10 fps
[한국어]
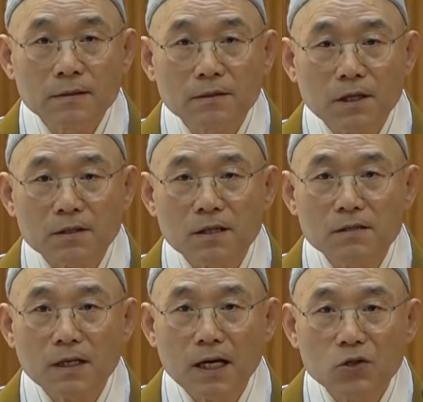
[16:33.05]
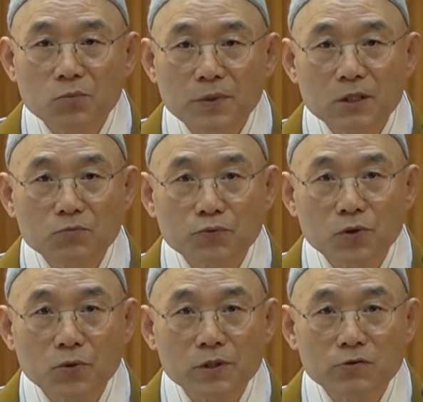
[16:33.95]
그러니까 성가에도
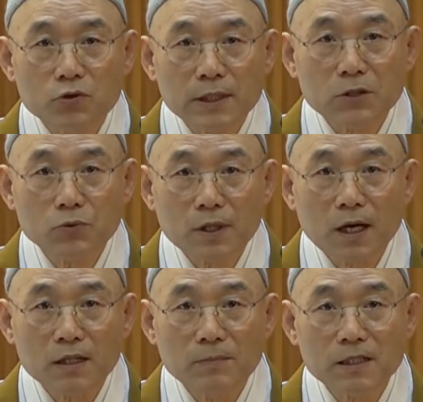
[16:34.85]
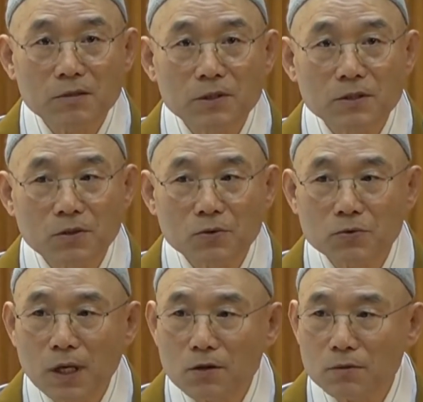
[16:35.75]
미륵불로 오신 우리 대종사 그 말씀이 있어요.
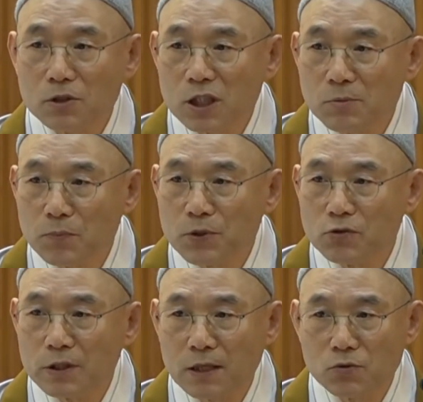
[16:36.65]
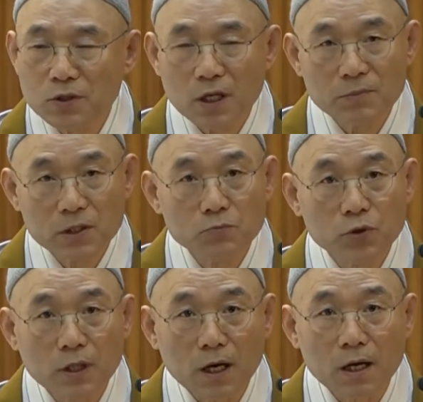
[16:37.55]
그래서 나는 의심 없이 우리 대종사가
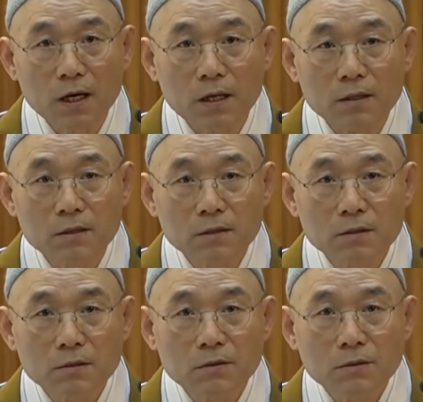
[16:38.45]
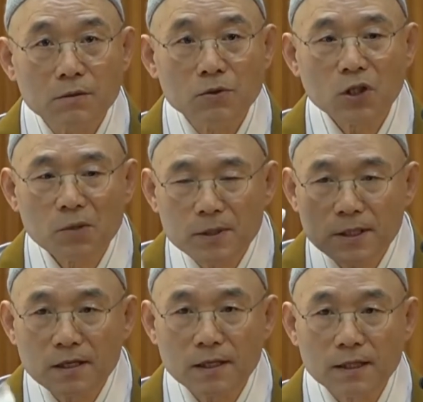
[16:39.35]
미륵불이다 그렇게만
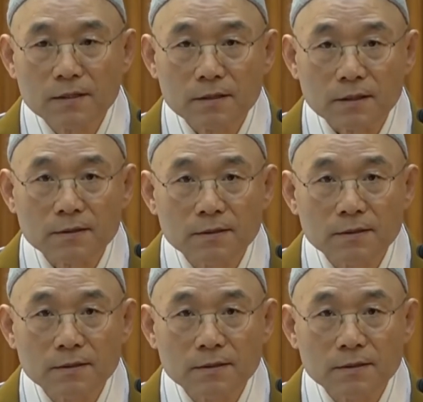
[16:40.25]
생각을 했어.